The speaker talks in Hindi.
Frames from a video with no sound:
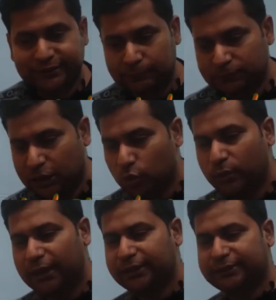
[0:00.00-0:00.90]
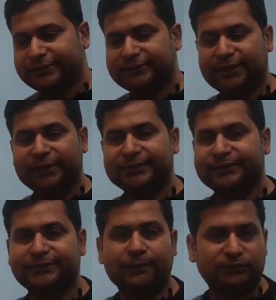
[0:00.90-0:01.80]
समझाया हुआ है कि किस तरीके
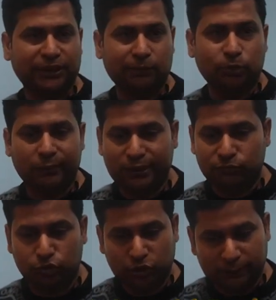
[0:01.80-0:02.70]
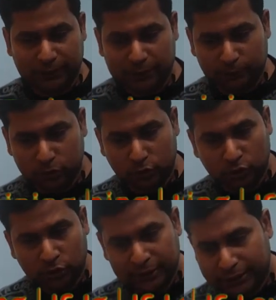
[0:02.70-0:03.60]
से सैमसंग के मोबाइल फ़ोन को एफ को
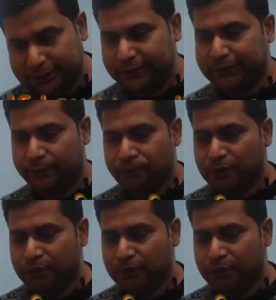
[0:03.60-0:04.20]
हटाएंगे